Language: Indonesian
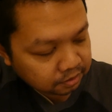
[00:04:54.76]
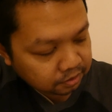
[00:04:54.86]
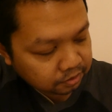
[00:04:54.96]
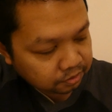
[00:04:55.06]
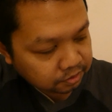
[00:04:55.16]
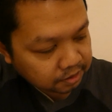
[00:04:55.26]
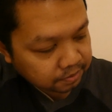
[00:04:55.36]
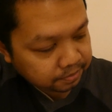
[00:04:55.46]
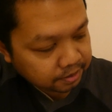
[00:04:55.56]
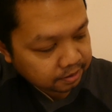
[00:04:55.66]
terus
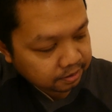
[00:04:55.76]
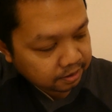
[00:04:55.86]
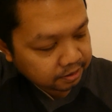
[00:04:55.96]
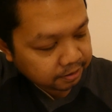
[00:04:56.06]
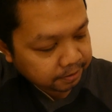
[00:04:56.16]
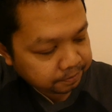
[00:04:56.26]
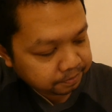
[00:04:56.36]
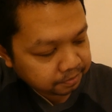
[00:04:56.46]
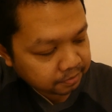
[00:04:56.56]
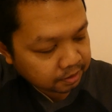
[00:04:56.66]
ada lagi
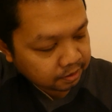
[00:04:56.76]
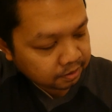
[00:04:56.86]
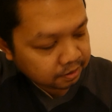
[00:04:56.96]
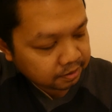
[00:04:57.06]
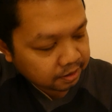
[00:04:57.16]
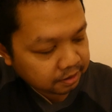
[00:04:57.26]
yang